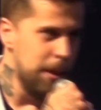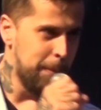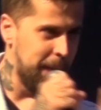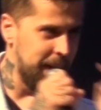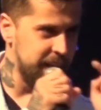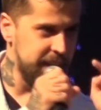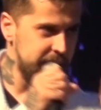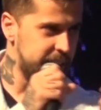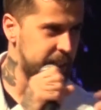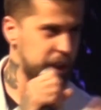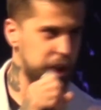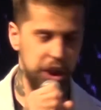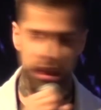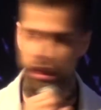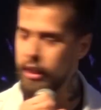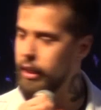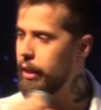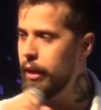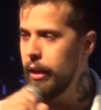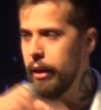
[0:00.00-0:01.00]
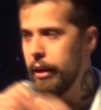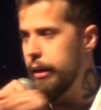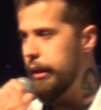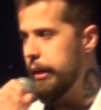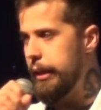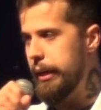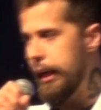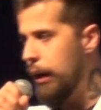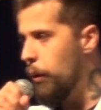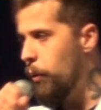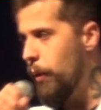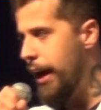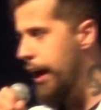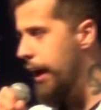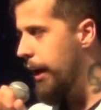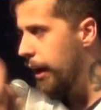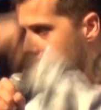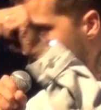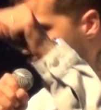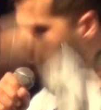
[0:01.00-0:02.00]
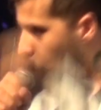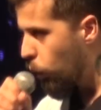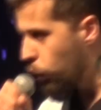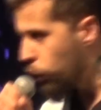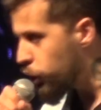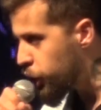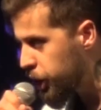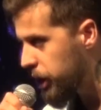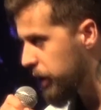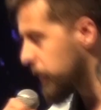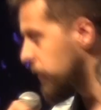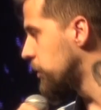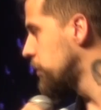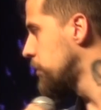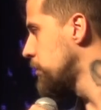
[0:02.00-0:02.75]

mas esse dia não é hoje,